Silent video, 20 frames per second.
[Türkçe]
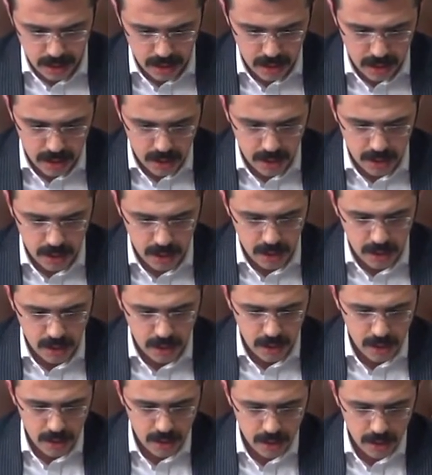e,
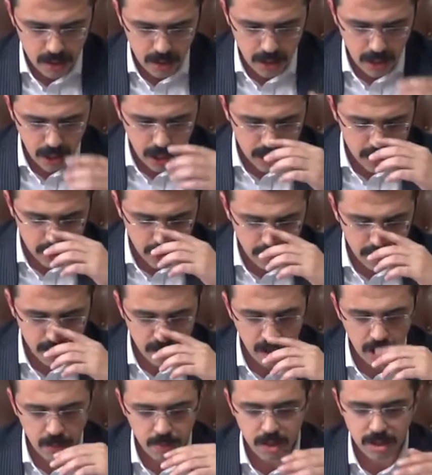Hazarfen
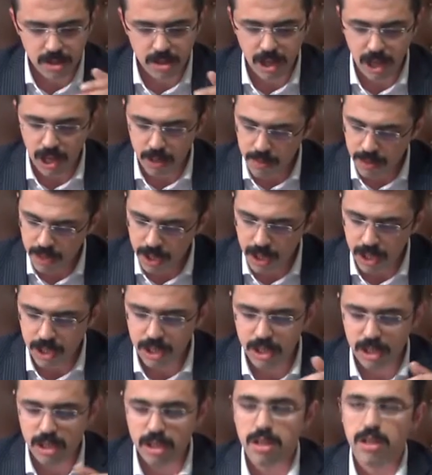Ahmet Çelebi ile
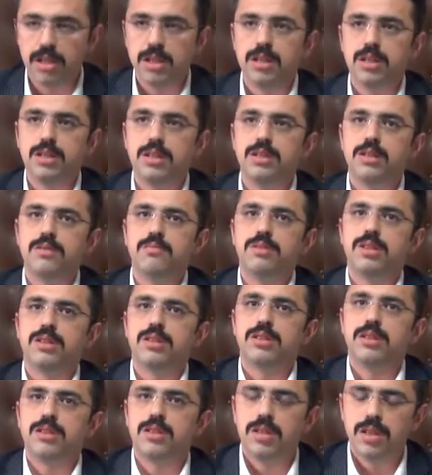ilgili e, bir
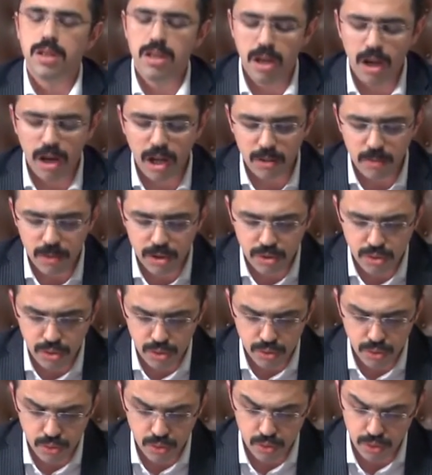tiye alma
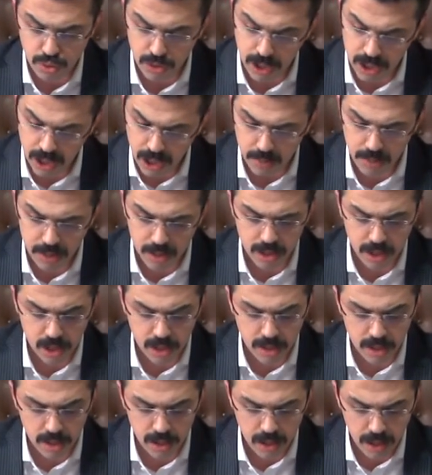söz konusu kitabın
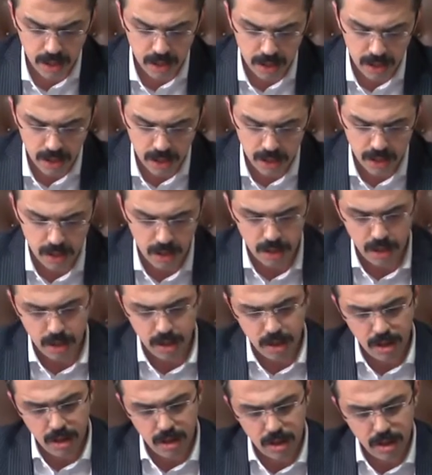içerisinde.
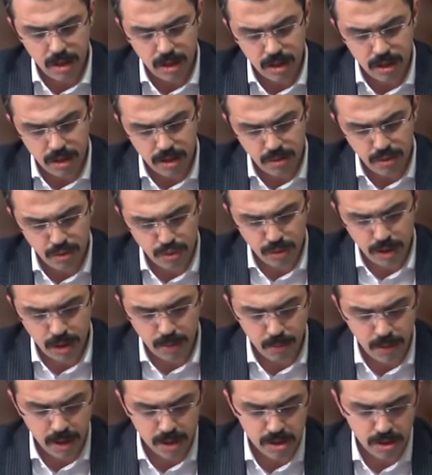E,
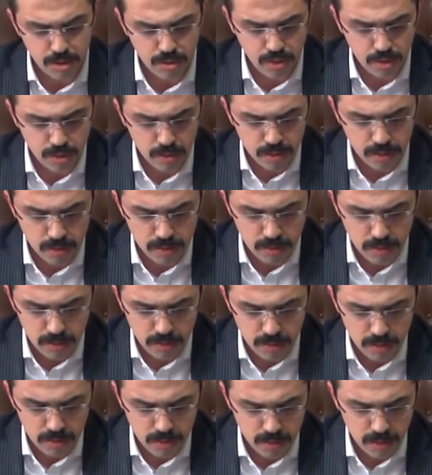şundan bahsediyor.
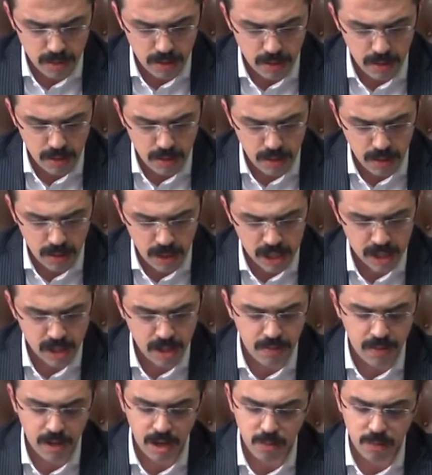
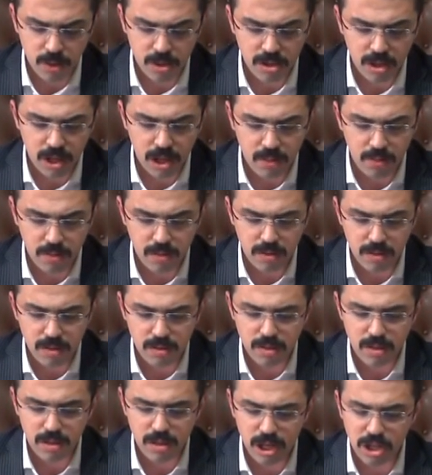Hazreti Ahmet Çelebi
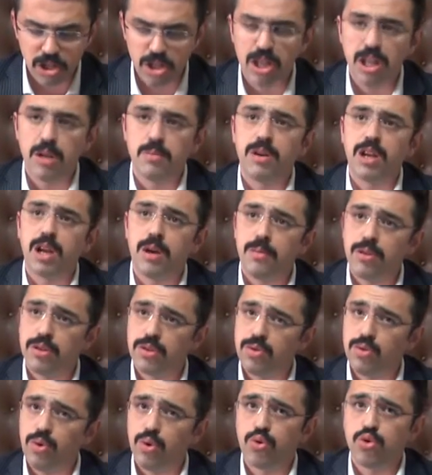e, eşiyle beraber
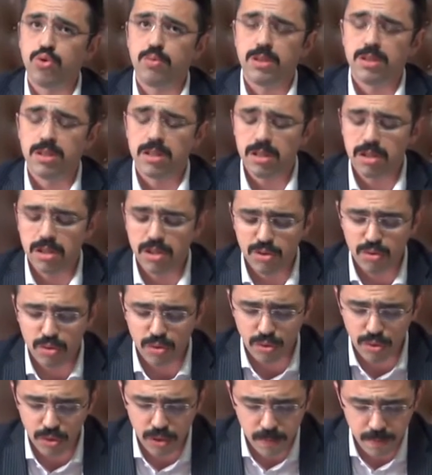konuşmasını size
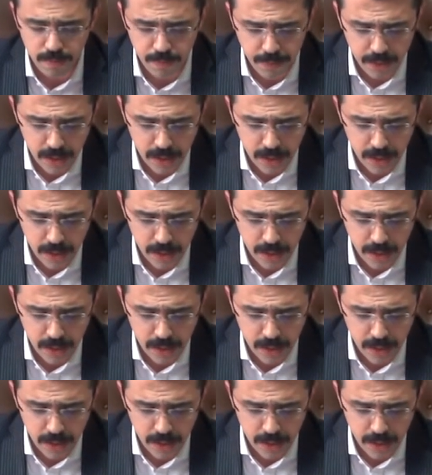okuyorum.